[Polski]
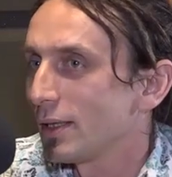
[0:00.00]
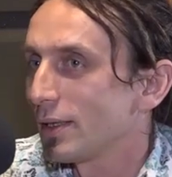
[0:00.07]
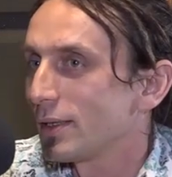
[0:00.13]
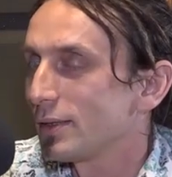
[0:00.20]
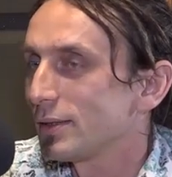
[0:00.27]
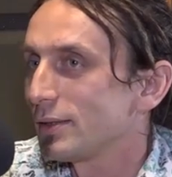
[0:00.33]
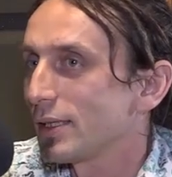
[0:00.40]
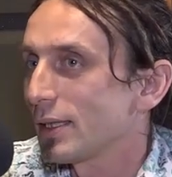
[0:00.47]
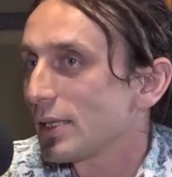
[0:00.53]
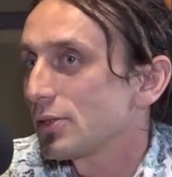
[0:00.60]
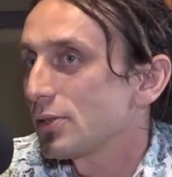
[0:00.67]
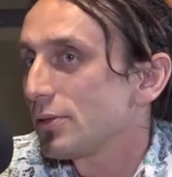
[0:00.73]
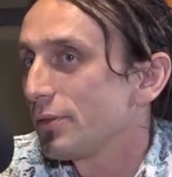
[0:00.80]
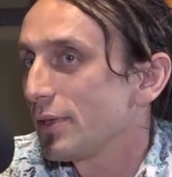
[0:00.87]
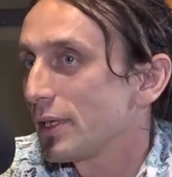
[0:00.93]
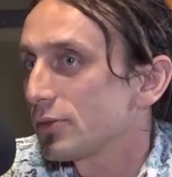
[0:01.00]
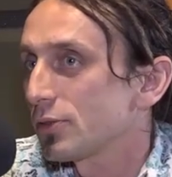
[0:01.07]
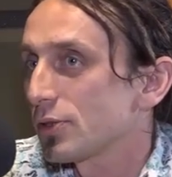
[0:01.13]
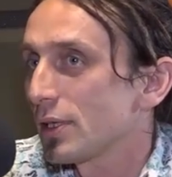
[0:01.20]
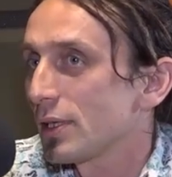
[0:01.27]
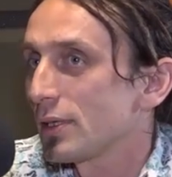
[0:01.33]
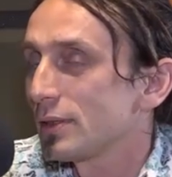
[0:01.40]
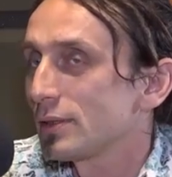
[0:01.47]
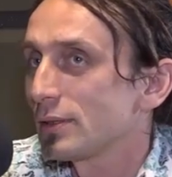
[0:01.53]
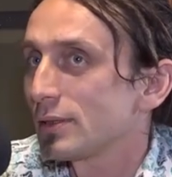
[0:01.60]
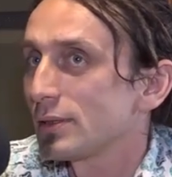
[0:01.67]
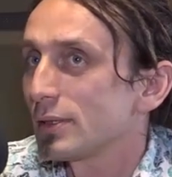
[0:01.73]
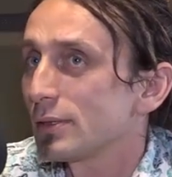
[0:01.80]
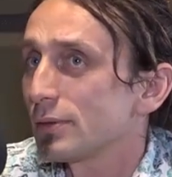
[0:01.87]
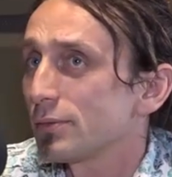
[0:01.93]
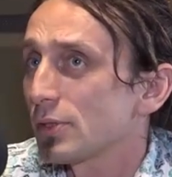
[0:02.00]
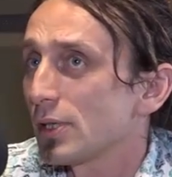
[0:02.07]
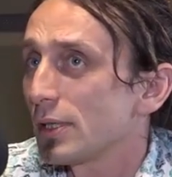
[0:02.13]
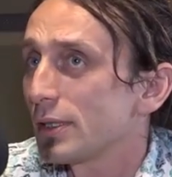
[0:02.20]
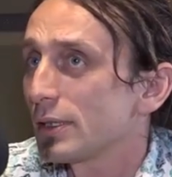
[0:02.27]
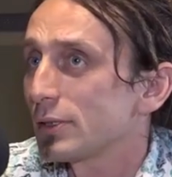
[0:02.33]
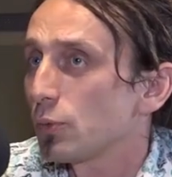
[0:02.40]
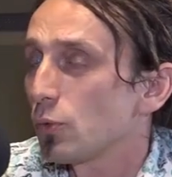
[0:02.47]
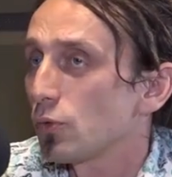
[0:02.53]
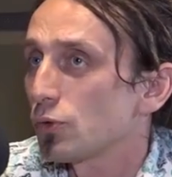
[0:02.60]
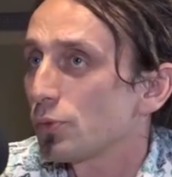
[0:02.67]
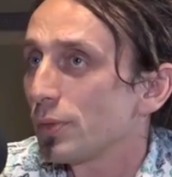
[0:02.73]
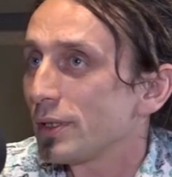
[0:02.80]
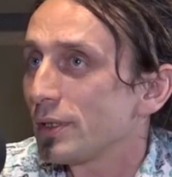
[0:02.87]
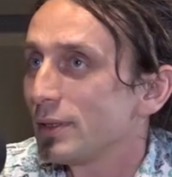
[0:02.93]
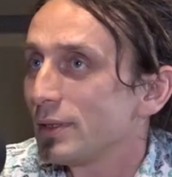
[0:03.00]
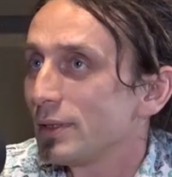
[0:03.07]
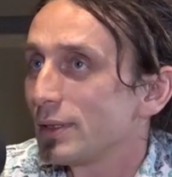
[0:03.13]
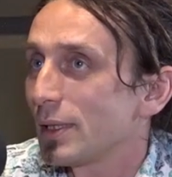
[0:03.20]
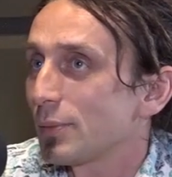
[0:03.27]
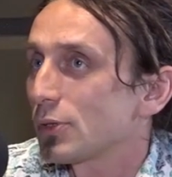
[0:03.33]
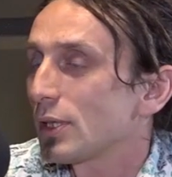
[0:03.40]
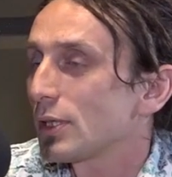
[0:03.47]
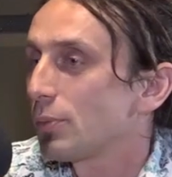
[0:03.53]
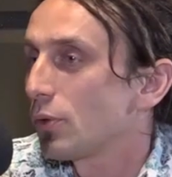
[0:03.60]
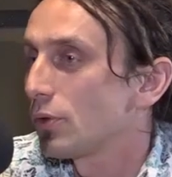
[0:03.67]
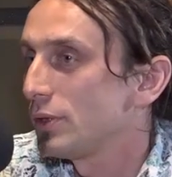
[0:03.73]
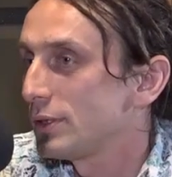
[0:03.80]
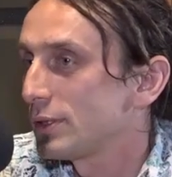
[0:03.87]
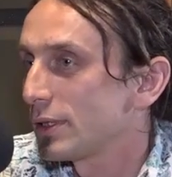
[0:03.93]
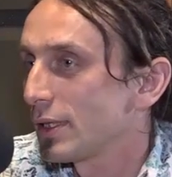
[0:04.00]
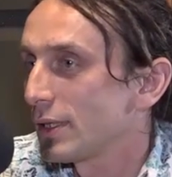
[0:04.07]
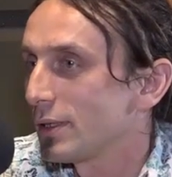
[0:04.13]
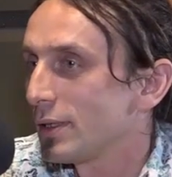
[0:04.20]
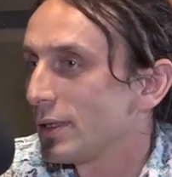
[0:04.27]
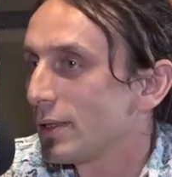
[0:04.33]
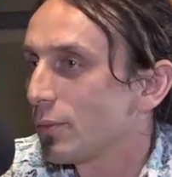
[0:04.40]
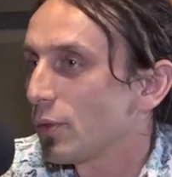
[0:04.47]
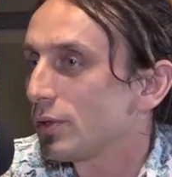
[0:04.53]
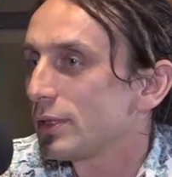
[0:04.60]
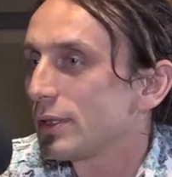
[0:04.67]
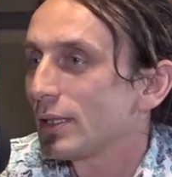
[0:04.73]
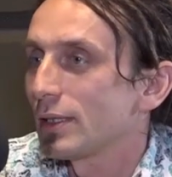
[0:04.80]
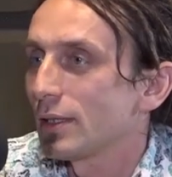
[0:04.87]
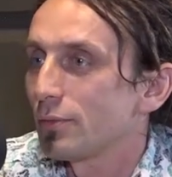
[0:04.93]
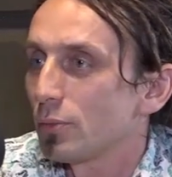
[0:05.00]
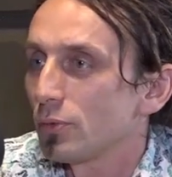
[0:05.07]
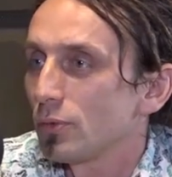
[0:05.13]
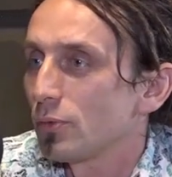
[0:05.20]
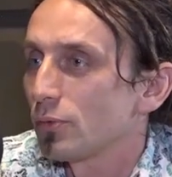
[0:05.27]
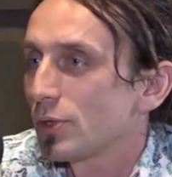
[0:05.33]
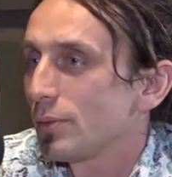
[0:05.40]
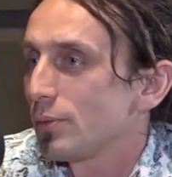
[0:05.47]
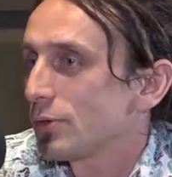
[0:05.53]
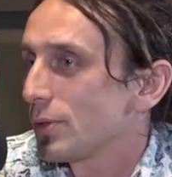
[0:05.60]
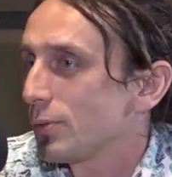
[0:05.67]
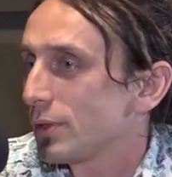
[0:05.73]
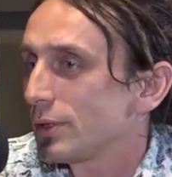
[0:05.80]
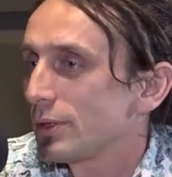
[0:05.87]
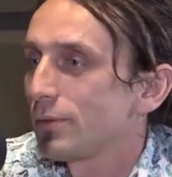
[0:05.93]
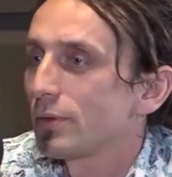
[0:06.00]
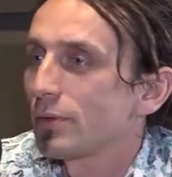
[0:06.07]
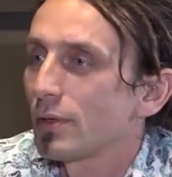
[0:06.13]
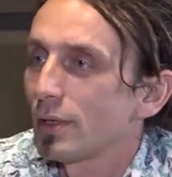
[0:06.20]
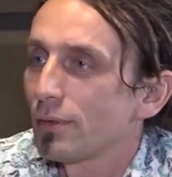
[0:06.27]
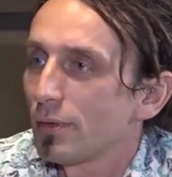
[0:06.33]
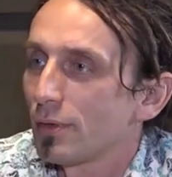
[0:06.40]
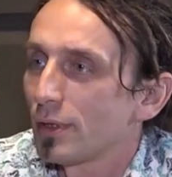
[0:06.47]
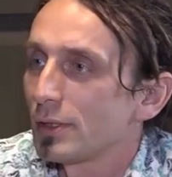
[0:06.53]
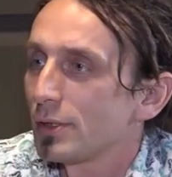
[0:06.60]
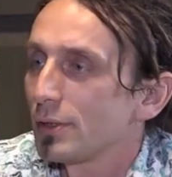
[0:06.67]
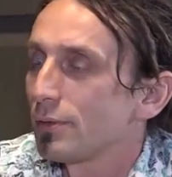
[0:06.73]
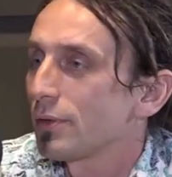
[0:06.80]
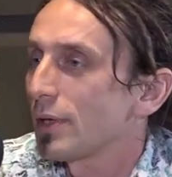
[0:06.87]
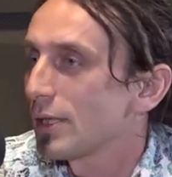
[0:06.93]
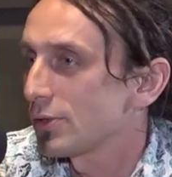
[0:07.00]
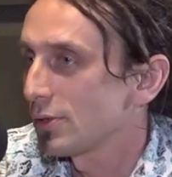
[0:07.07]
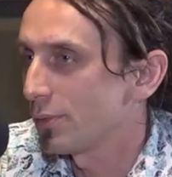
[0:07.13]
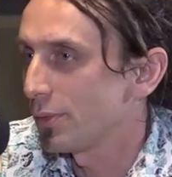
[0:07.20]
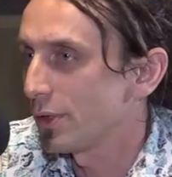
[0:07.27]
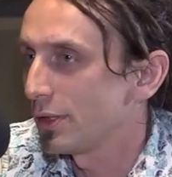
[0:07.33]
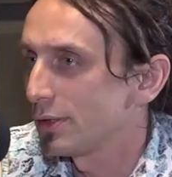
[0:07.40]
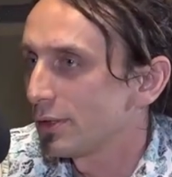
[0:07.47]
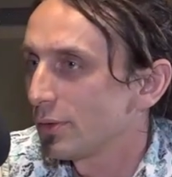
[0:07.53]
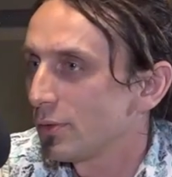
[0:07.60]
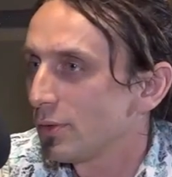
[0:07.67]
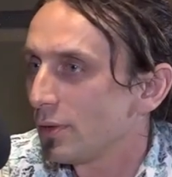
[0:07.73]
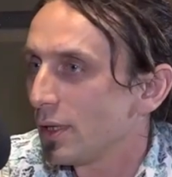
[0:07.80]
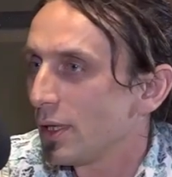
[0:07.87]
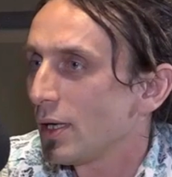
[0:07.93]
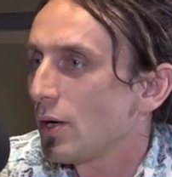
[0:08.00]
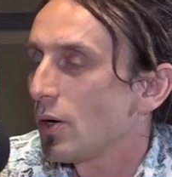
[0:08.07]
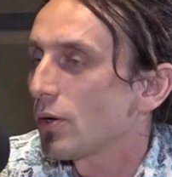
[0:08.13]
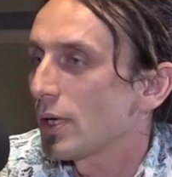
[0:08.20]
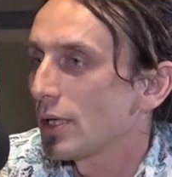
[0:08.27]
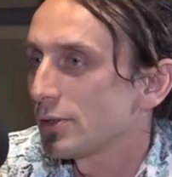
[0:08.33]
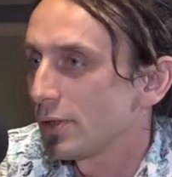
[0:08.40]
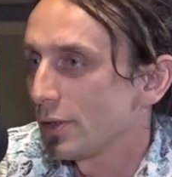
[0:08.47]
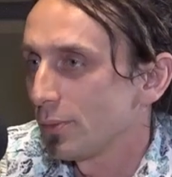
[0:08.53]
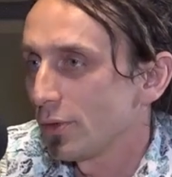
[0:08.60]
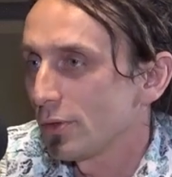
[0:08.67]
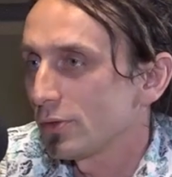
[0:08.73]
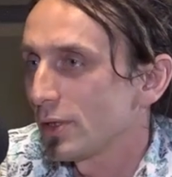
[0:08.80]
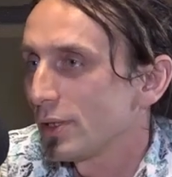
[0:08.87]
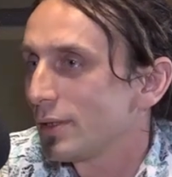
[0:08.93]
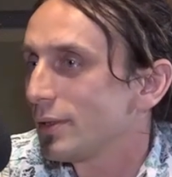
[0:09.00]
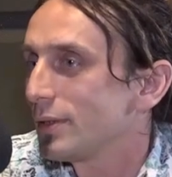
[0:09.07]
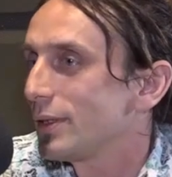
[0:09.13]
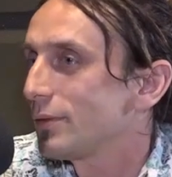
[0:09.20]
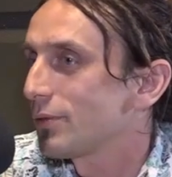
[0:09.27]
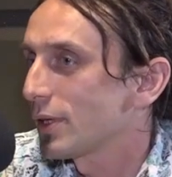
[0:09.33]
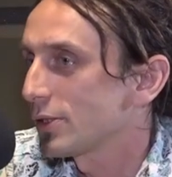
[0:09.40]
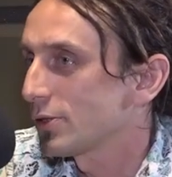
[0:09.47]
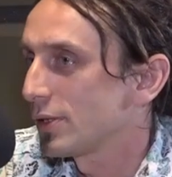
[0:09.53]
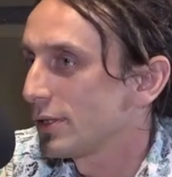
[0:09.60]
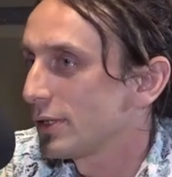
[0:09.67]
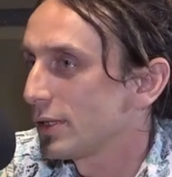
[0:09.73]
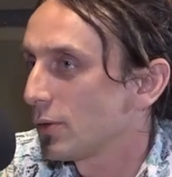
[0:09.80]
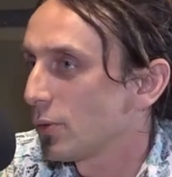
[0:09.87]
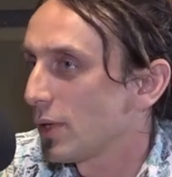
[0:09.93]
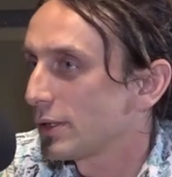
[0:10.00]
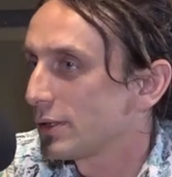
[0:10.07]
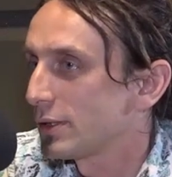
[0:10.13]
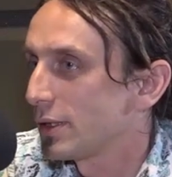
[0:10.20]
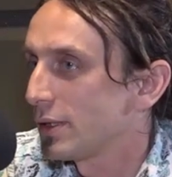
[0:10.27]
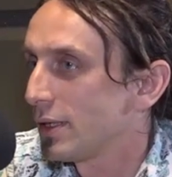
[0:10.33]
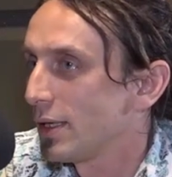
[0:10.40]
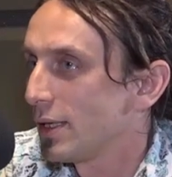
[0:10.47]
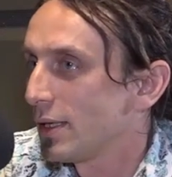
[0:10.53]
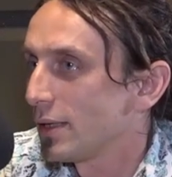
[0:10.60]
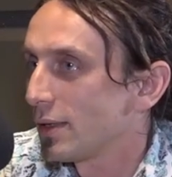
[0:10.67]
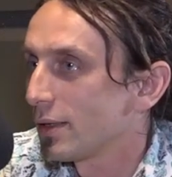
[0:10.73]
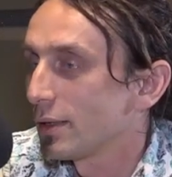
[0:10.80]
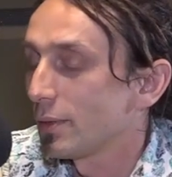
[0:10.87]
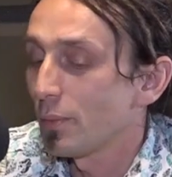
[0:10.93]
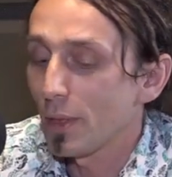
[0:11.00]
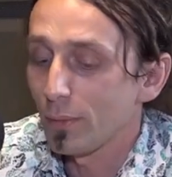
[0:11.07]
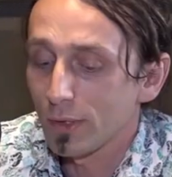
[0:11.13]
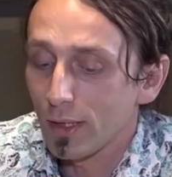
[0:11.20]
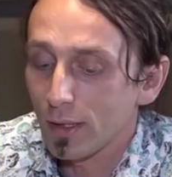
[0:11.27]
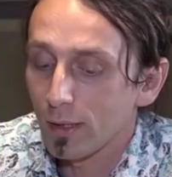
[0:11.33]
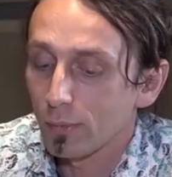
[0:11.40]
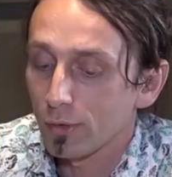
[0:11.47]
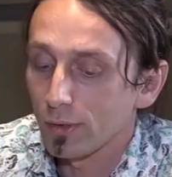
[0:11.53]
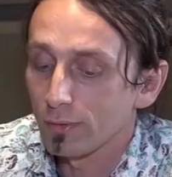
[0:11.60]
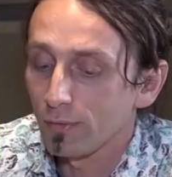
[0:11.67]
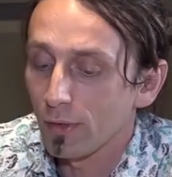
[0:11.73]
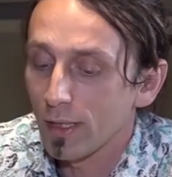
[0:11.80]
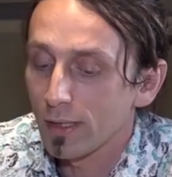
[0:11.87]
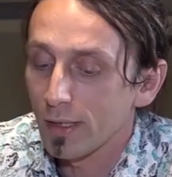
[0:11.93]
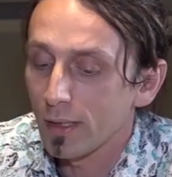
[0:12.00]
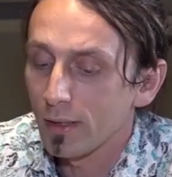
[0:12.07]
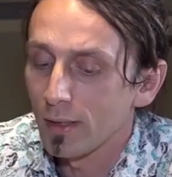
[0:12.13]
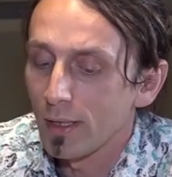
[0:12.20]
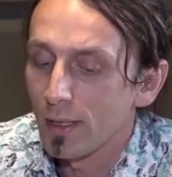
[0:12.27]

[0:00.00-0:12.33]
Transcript: E, nie każdy wie, że e, wszelkie służby, na przykład policję, policjanta w mundurze możemy sfotografować w każdym miejscu, o każdej porze i w każdej sytuacji. E, mamy takie przyzwolenie.